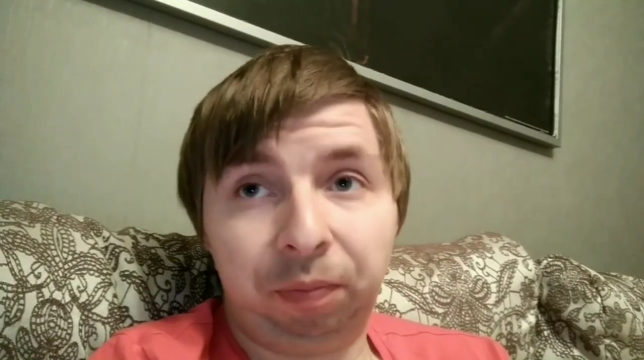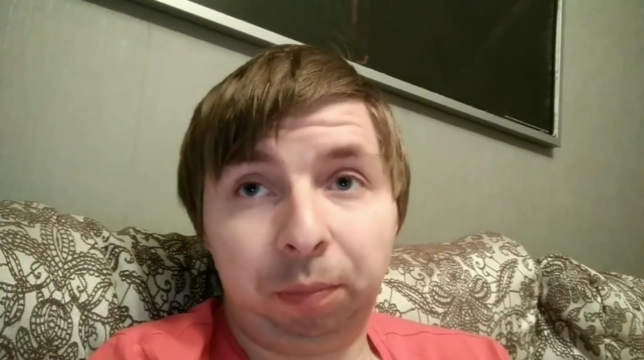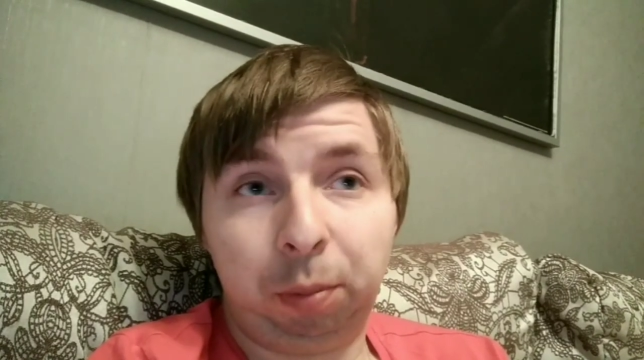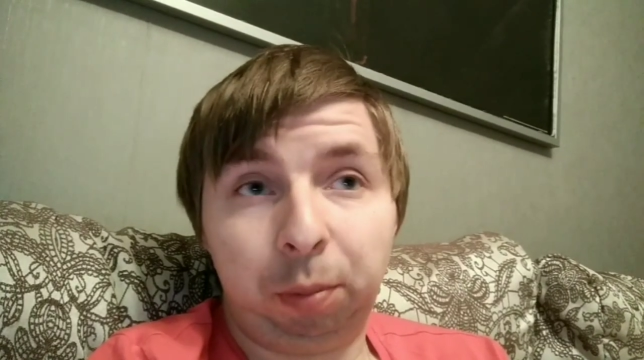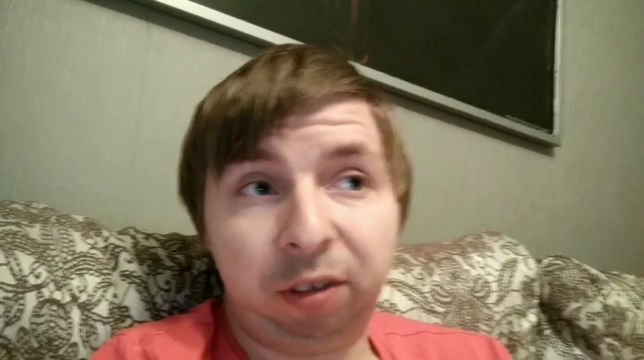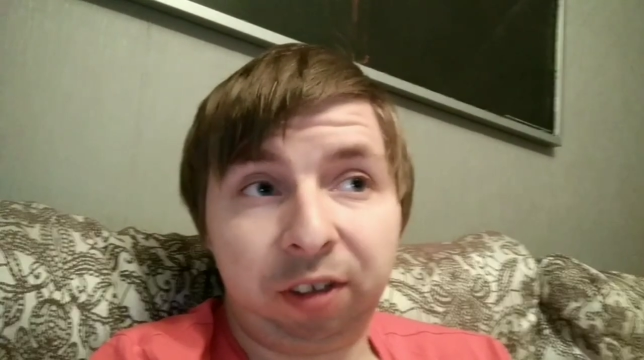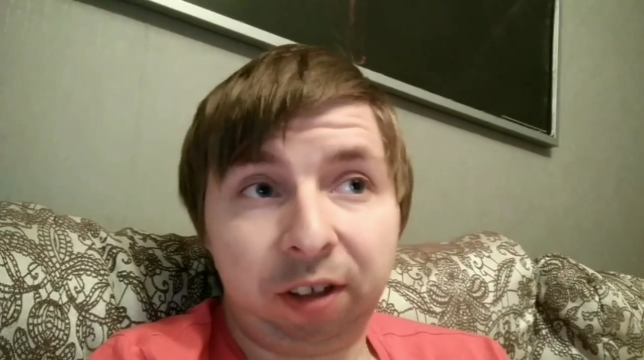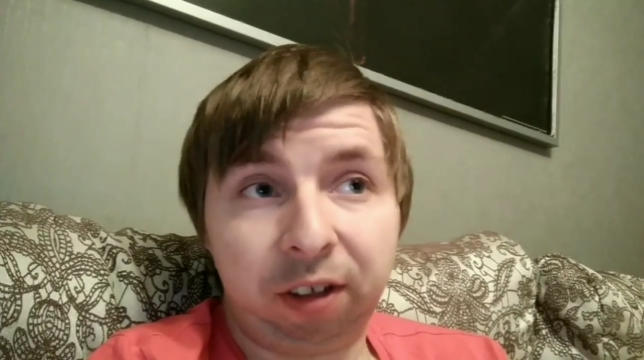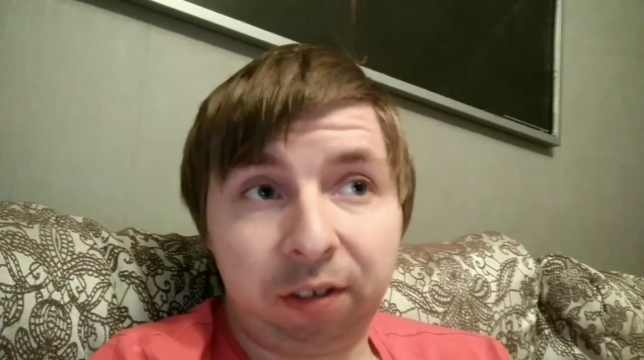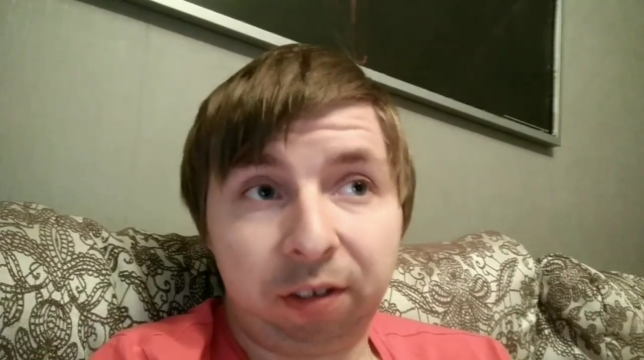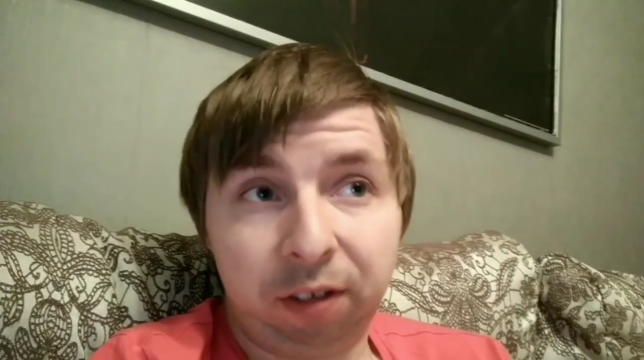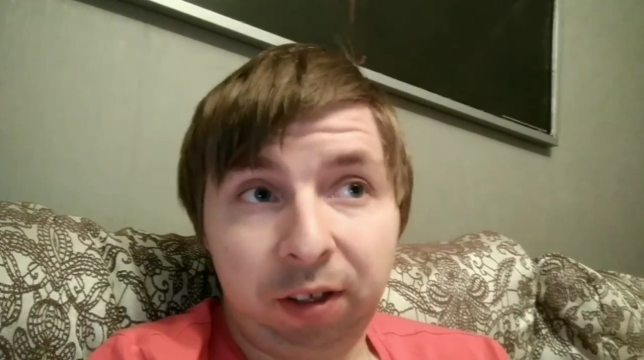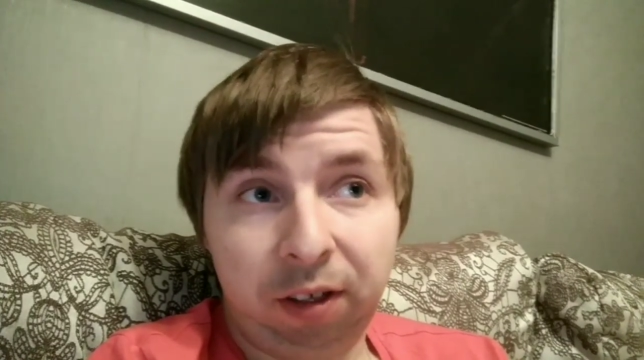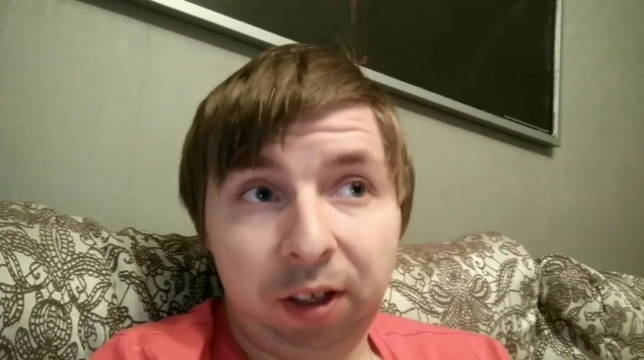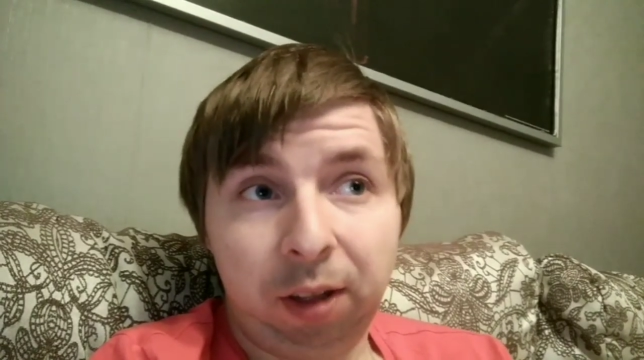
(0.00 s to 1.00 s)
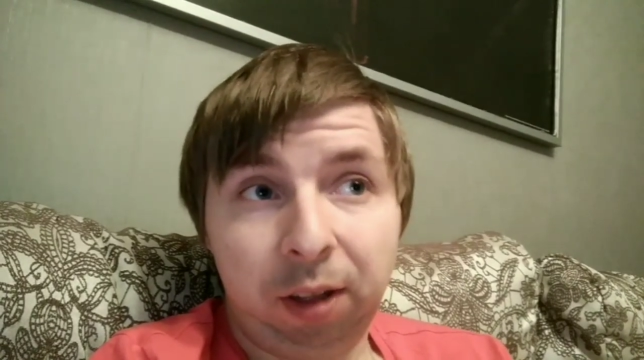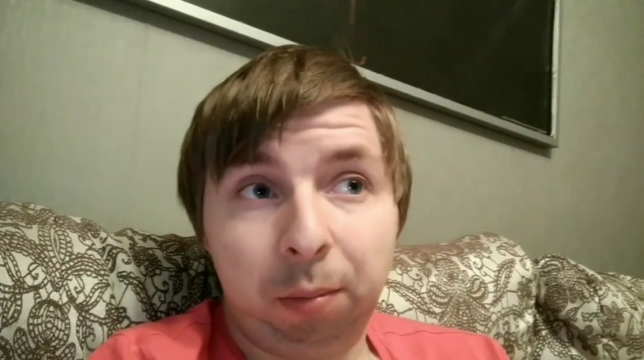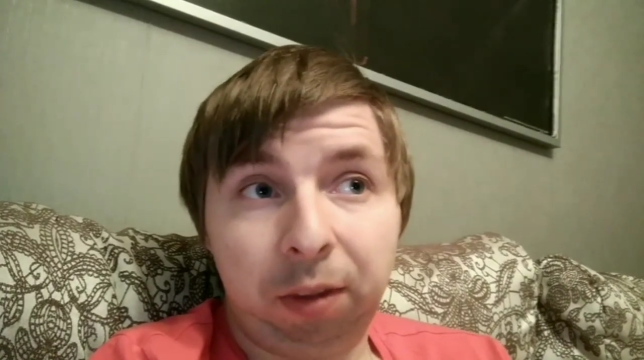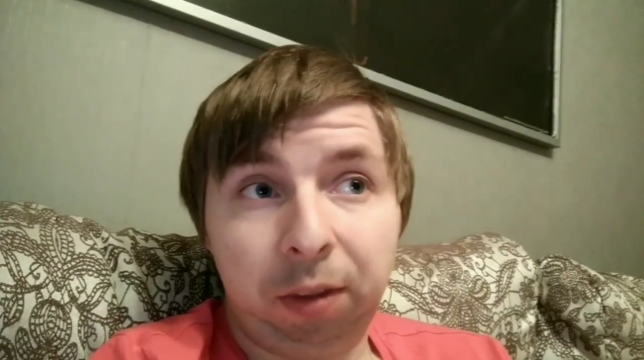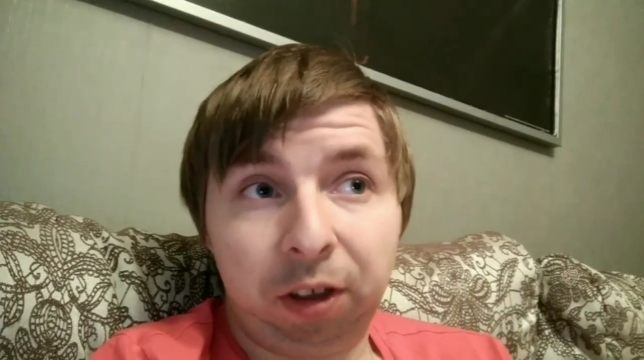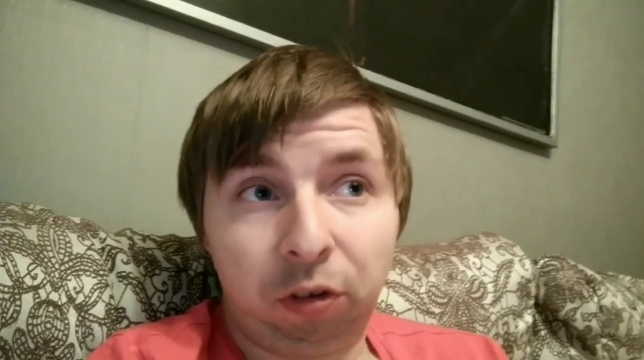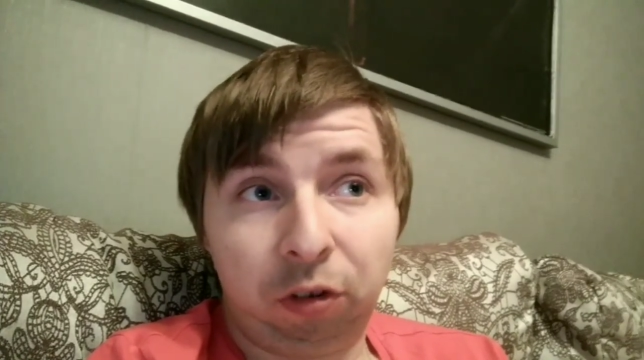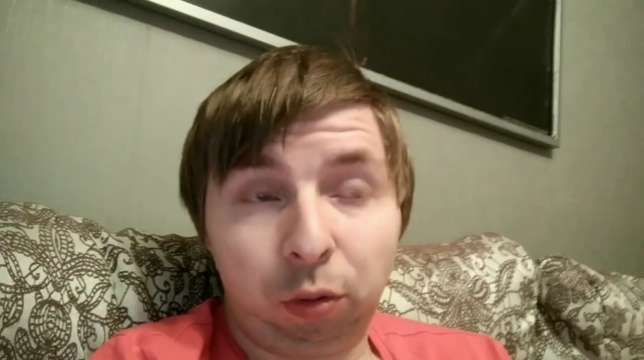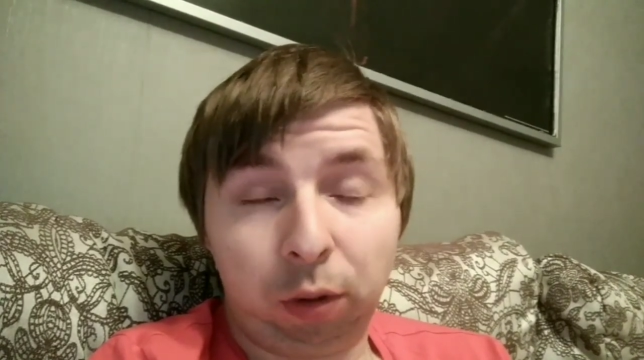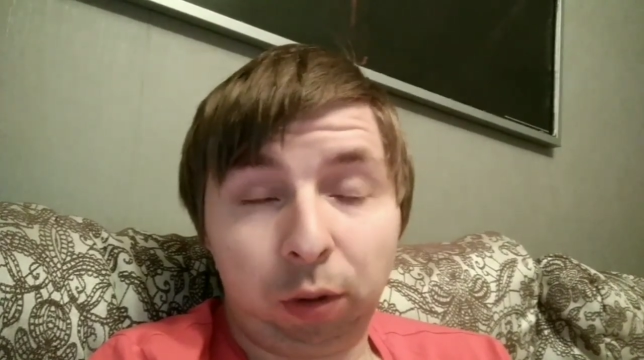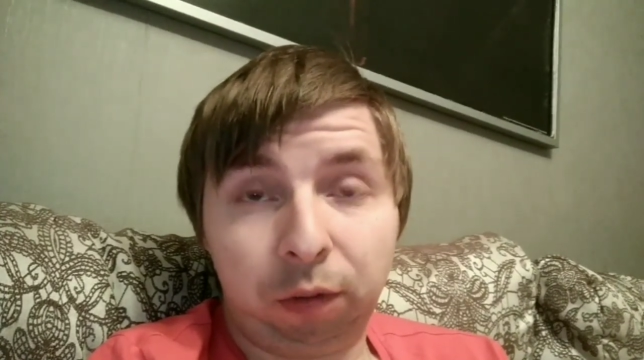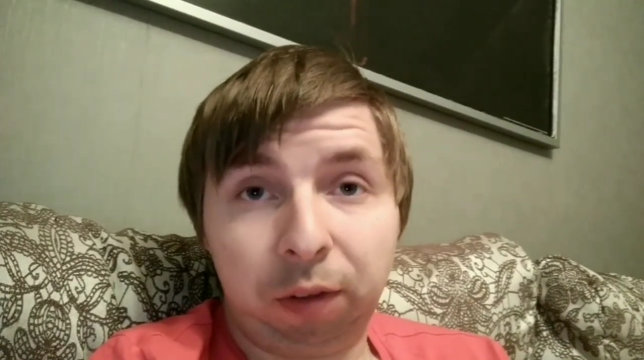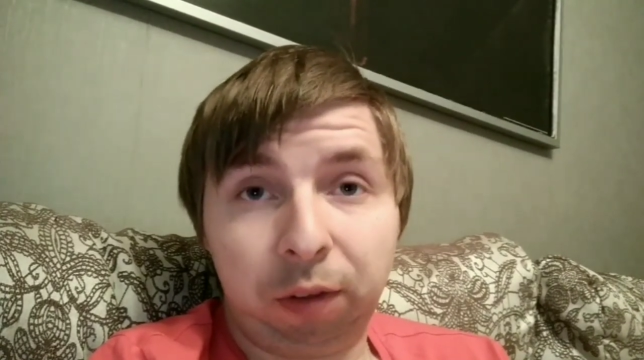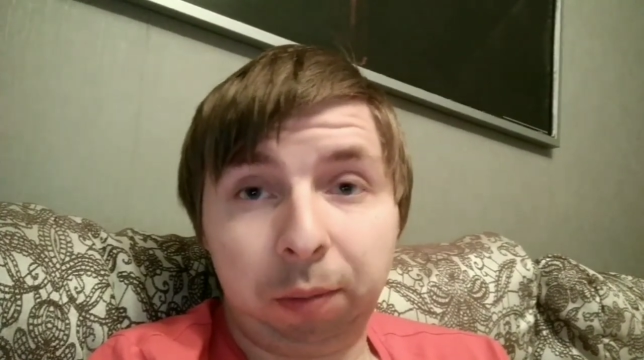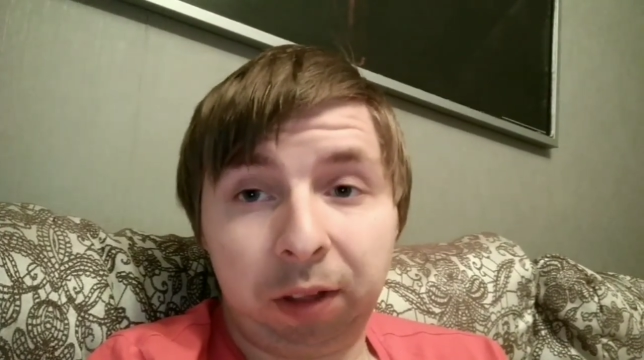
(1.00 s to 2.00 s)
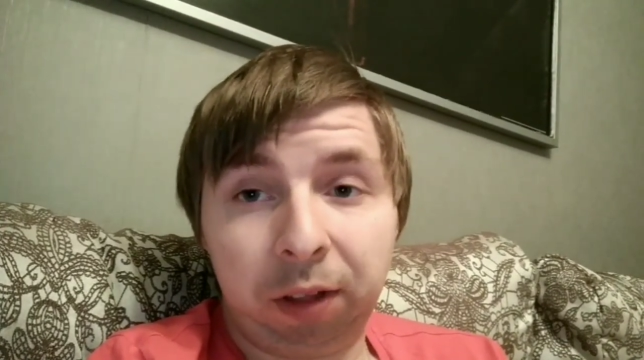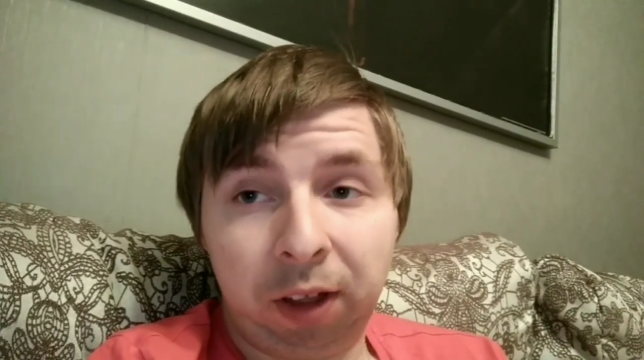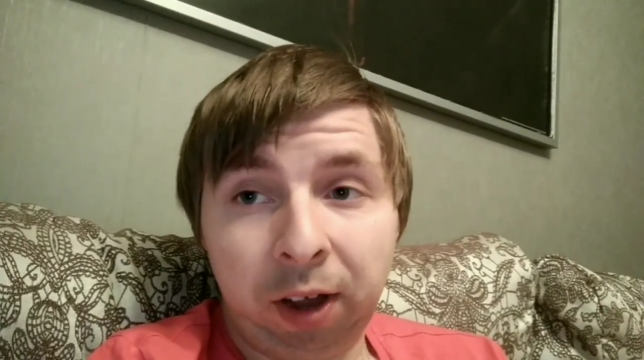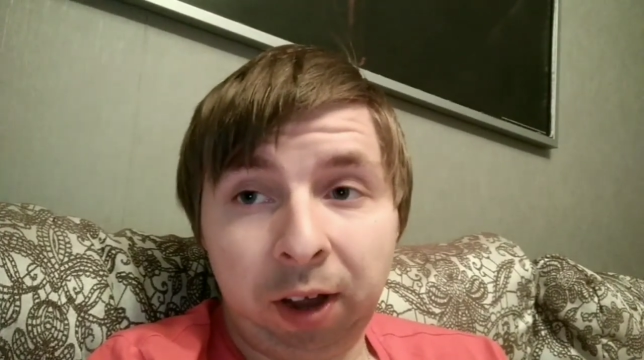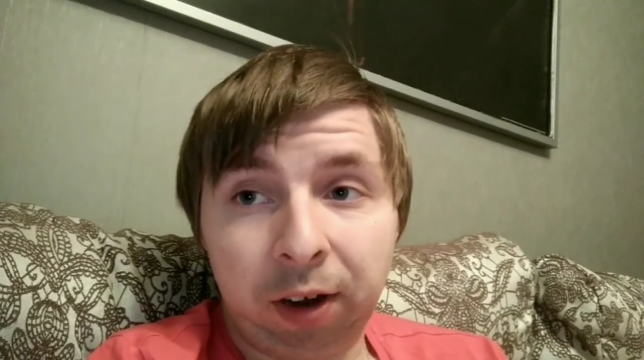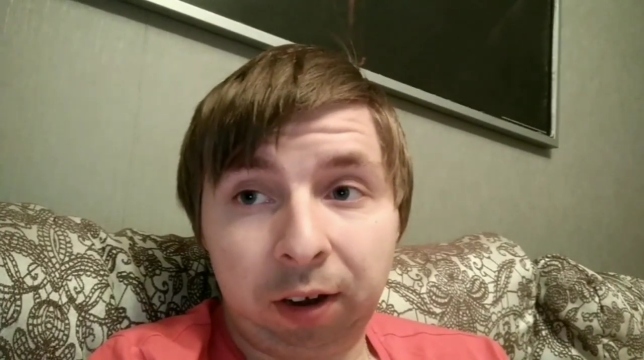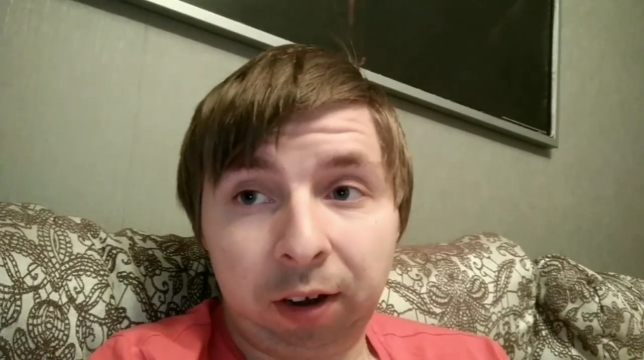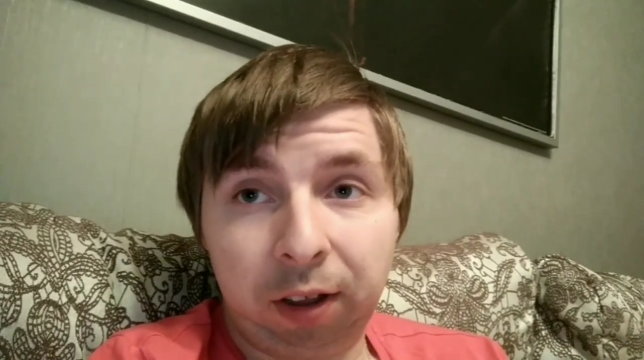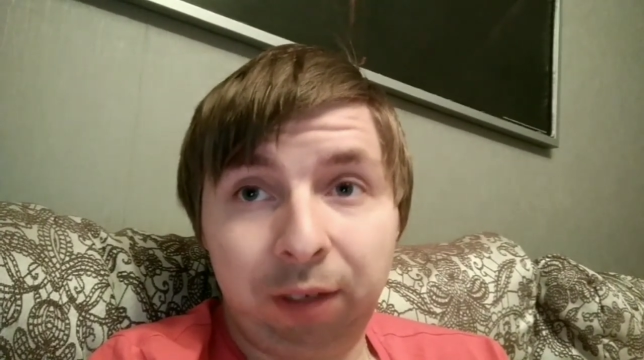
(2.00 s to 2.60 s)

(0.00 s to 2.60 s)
писать мне что-то в комментариях